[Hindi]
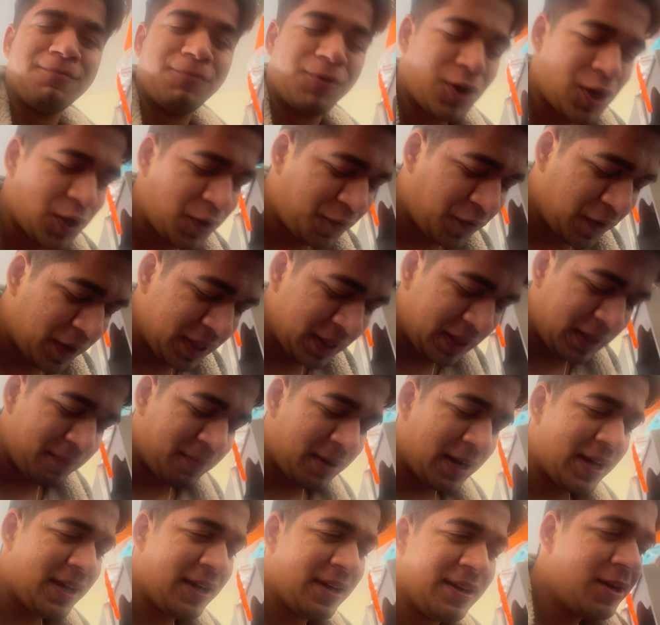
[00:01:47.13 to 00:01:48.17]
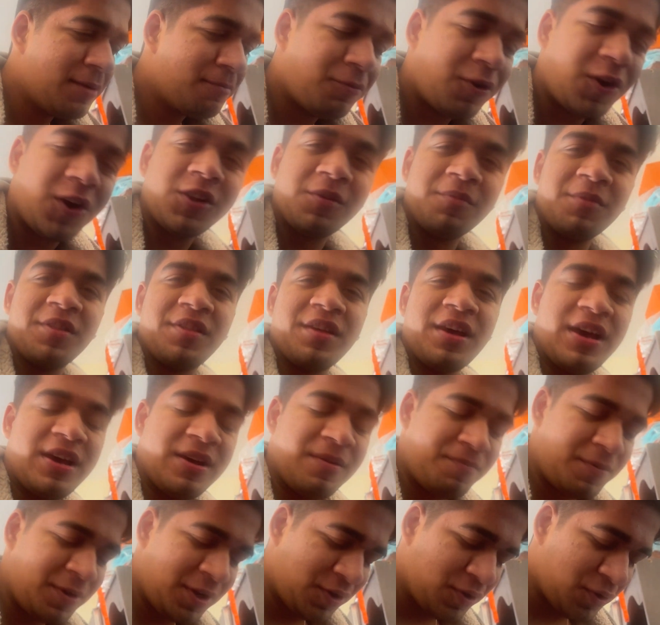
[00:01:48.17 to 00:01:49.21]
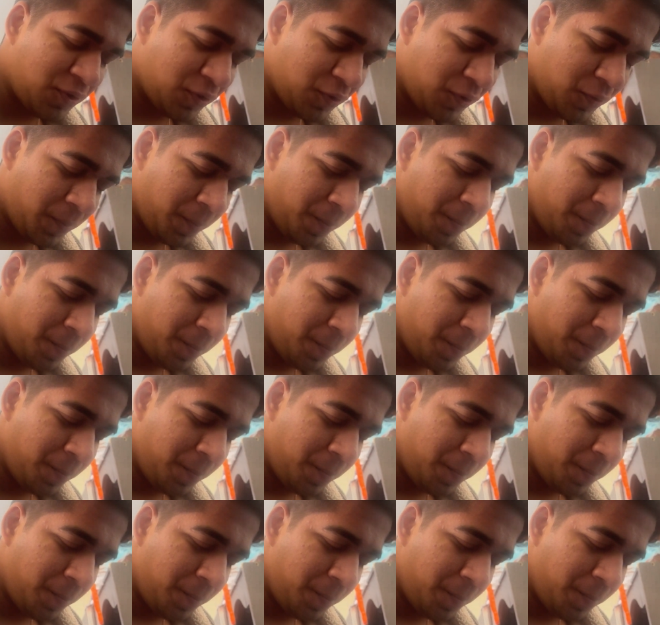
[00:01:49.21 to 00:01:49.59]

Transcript: बहुत फन थी भाई बहुत मजा आया अपने को तो